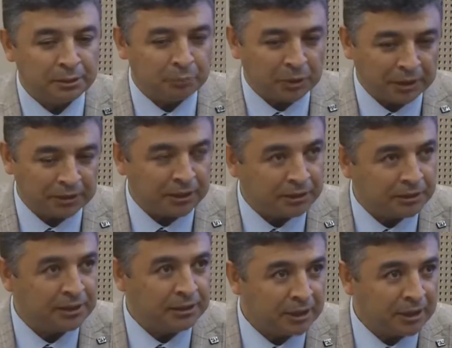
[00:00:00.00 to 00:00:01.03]
hatta
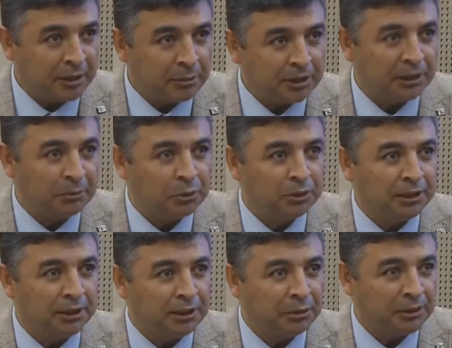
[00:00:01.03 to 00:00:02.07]
sizden de rakamı da alalım bununla
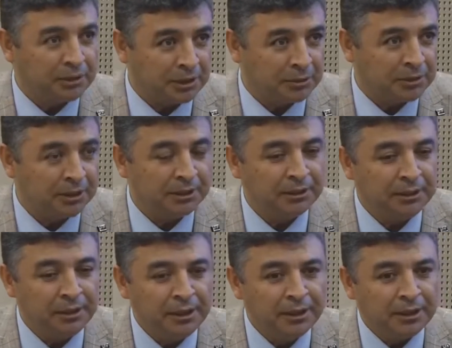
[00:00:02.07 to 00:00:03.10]
ilgili, üye sayımızla ilgili.
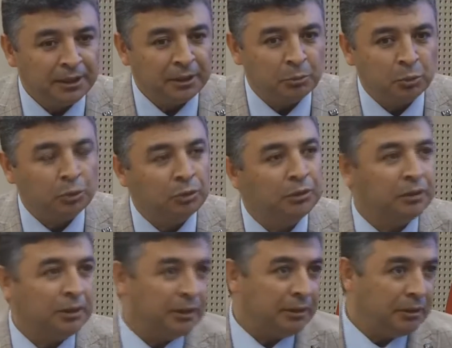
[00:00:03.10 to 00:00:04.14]
E, bunun
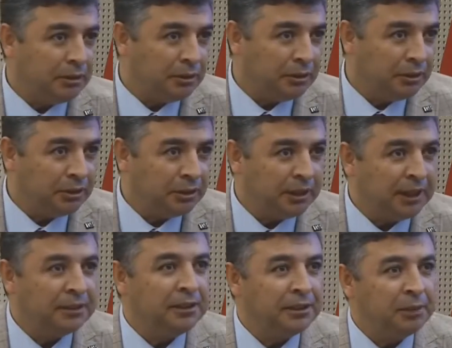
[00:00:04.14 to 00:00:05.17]
e,
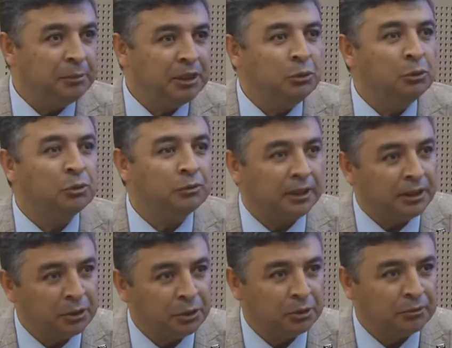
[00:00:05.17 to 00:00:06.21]
getirdiği bir de yük var,
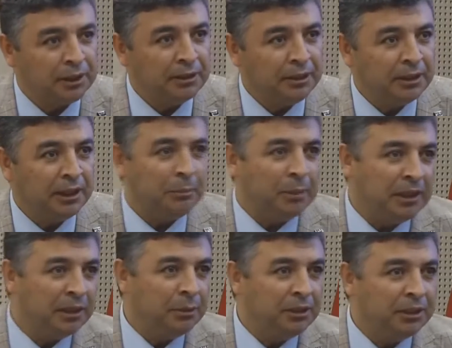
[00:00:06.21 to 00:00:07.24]
ağır yük var. Yani
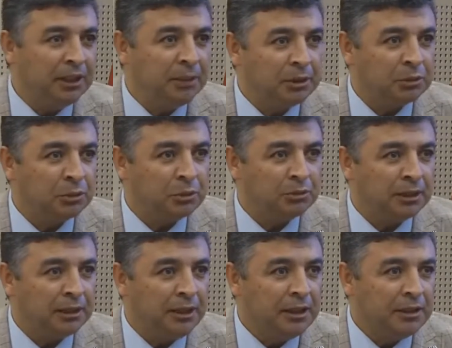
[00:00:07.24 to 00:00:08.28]
pandeminin yayılması
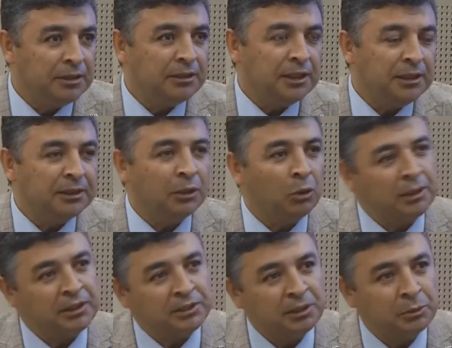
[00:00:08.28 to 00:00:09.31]
konusunda siz etken olmak
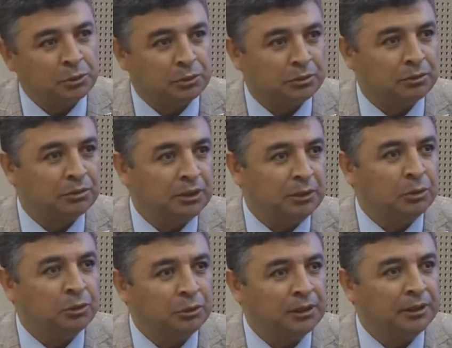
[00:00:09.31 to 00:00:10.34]
istemiyorsunuz. Ya yani bu konuda